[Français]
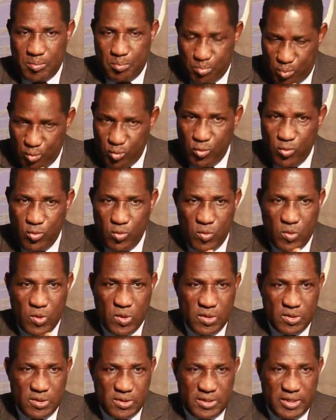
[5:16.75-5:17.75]
pu
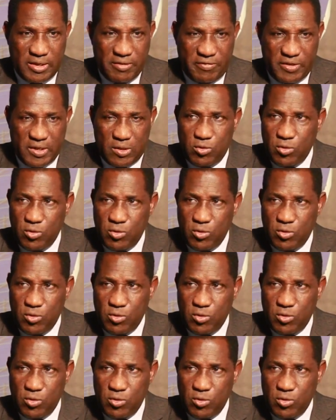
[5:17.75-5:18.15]
servir